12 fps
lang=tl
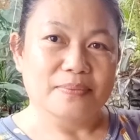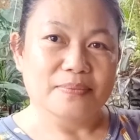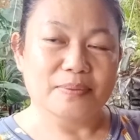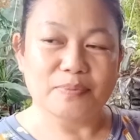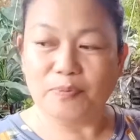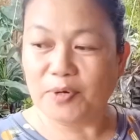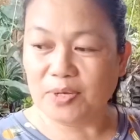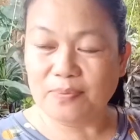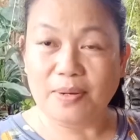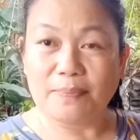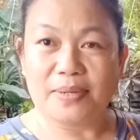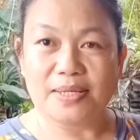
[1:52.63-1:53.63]
mabubuhay yung
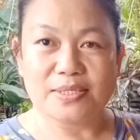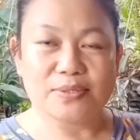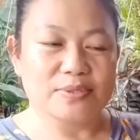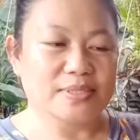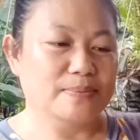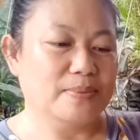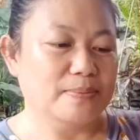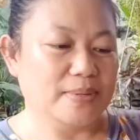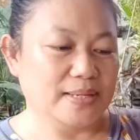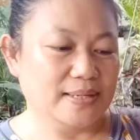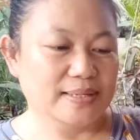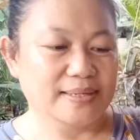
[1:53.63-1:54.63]
mga plants doon sa
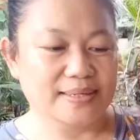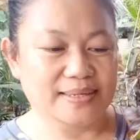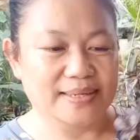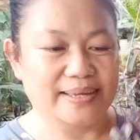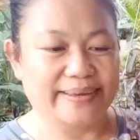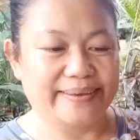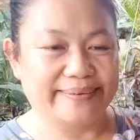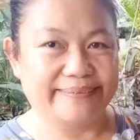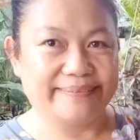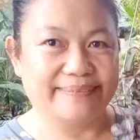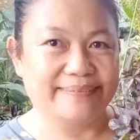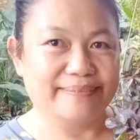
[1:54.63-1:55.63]
baba.
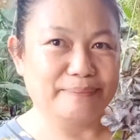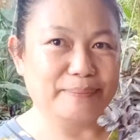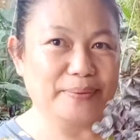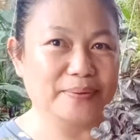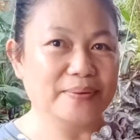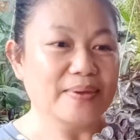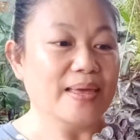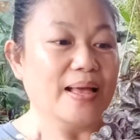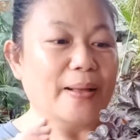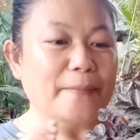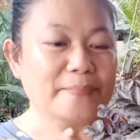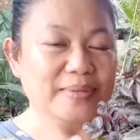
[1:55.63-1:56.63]
Pero
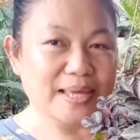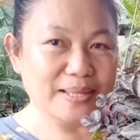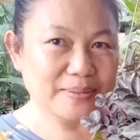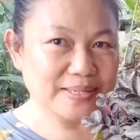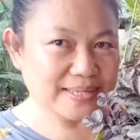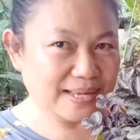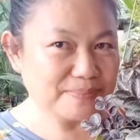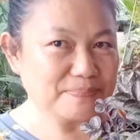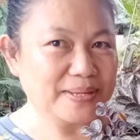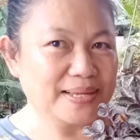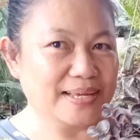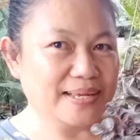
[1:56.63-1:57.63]
kahit saan
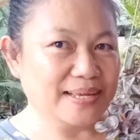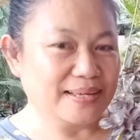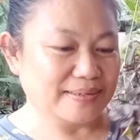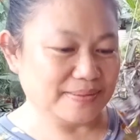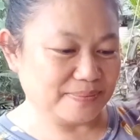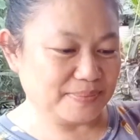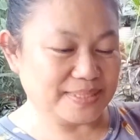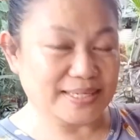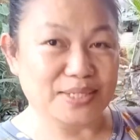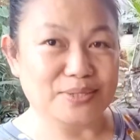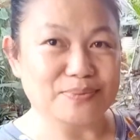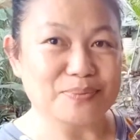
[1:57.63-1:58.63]
pala, basta
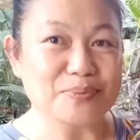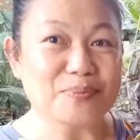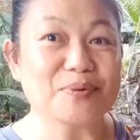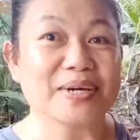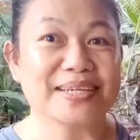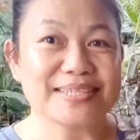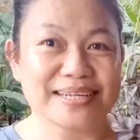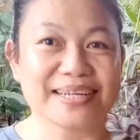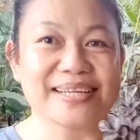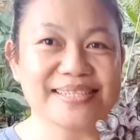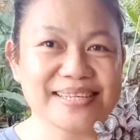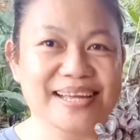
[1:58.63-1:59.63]
ito mabubuhay siya
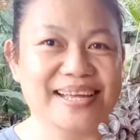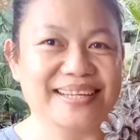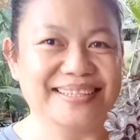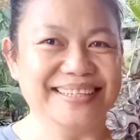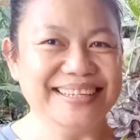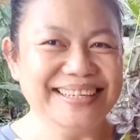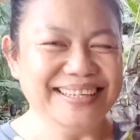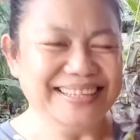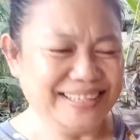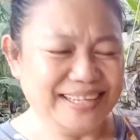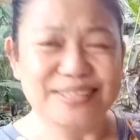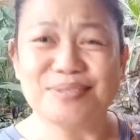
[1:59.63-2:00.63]
kahit saan.
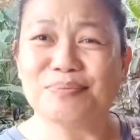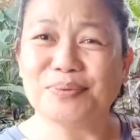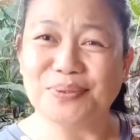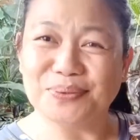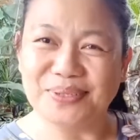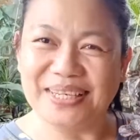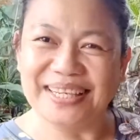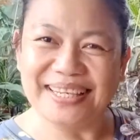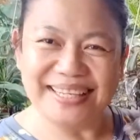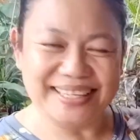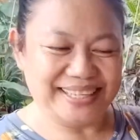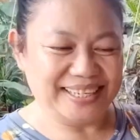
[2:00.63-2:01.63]
Ano bulol?
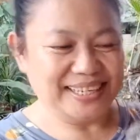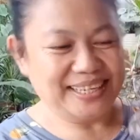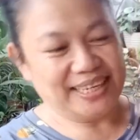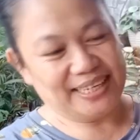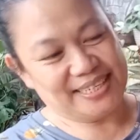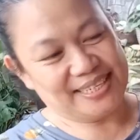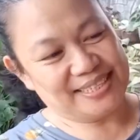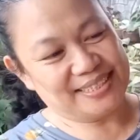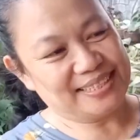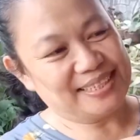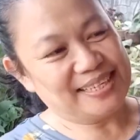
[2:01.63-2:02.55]
Ayan.